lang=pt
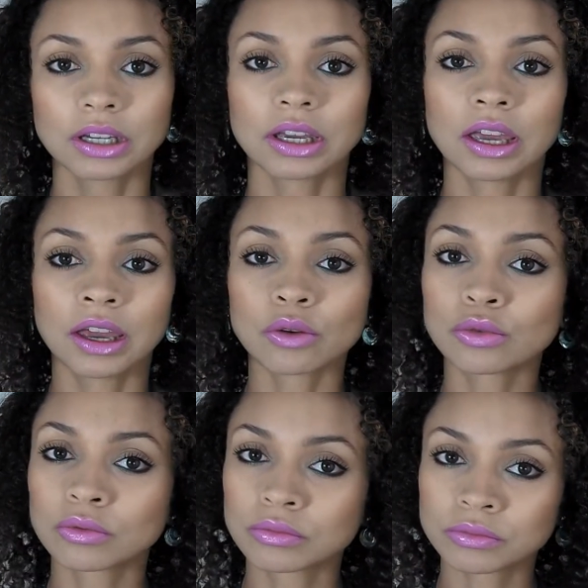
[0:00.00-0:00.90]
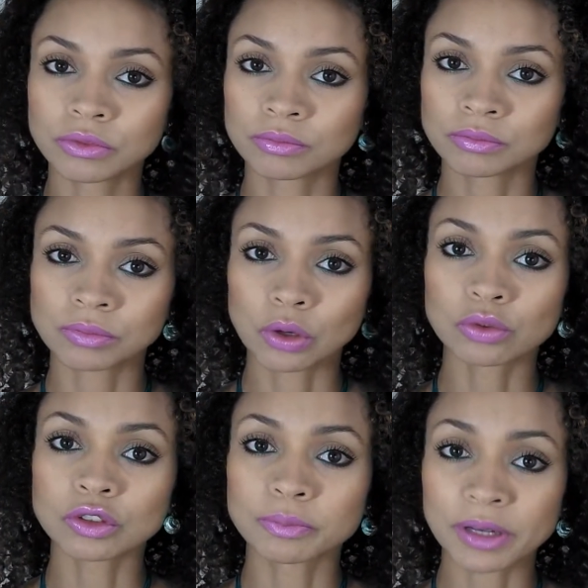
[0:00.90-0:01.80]
é, algum,
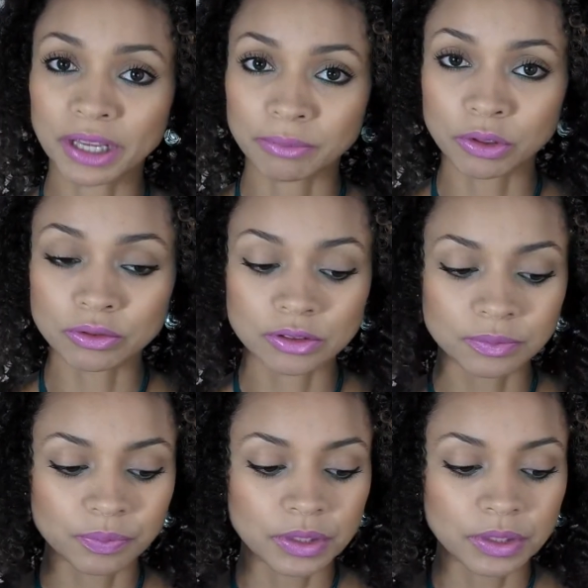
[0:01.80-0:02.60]
alguns prêmios,